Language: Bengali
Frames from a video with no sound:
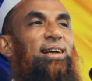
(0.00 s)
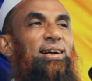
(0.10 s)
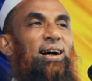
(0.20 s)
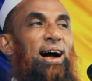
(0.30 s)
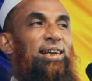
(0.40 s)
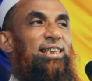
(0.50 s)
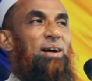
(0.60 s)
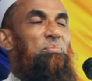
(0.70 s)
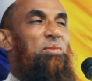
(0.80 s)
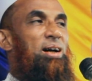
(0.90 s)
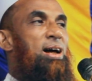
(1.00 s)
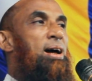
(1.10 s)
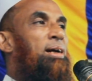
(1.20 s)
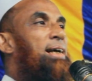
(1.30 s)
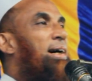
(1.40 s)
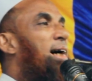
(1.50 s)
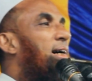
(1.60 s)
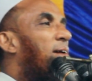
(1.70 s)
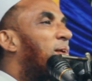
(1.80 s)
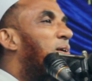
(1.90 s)
টাকা খাইতাম টাকা
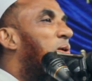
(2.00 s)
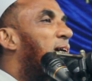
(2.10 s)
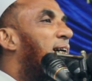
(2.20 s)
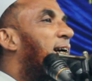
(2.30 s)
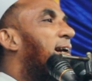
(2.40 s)
কামাই করে নে